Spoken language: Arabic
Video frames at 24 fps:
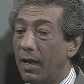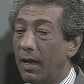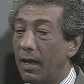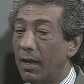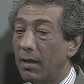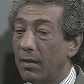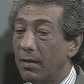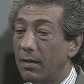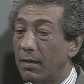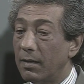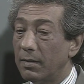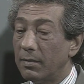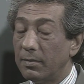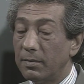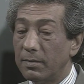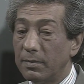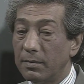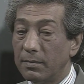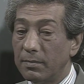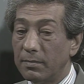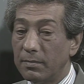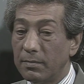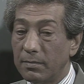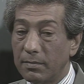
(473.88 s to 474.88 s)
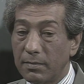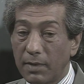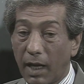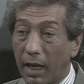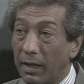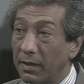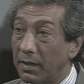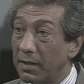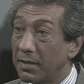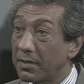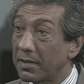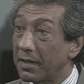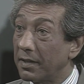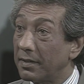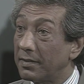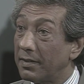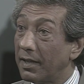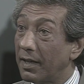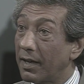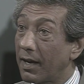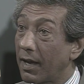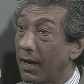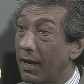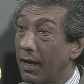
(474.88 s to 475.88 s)
آه يعني
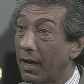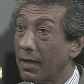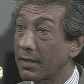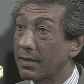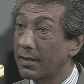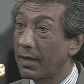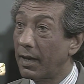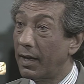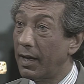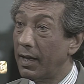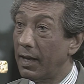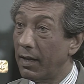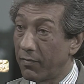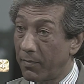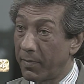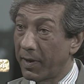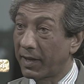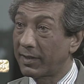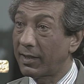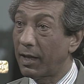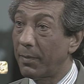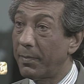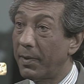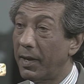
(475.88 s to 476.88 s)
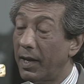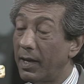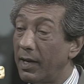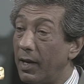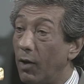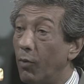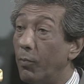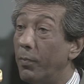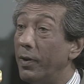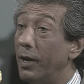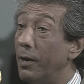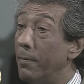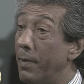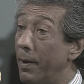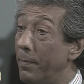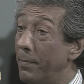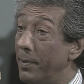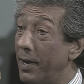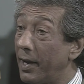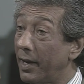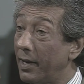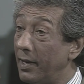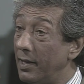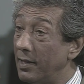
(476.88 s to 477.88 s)
سكرتيره خاصه ليا في مكتبي هنا
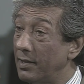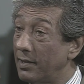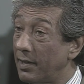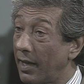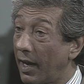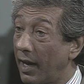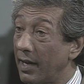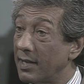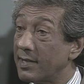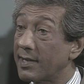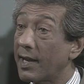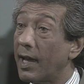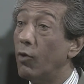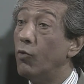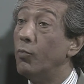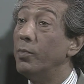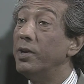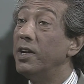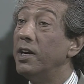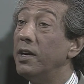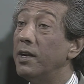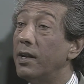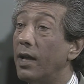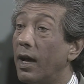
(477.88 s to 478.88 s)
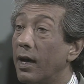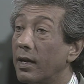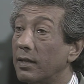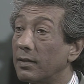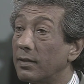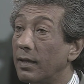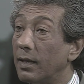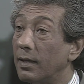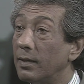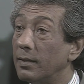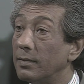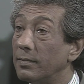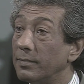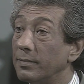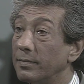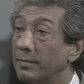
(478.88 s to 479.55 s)
وبالمبلغ اللي انت عايزاه ومن النهارده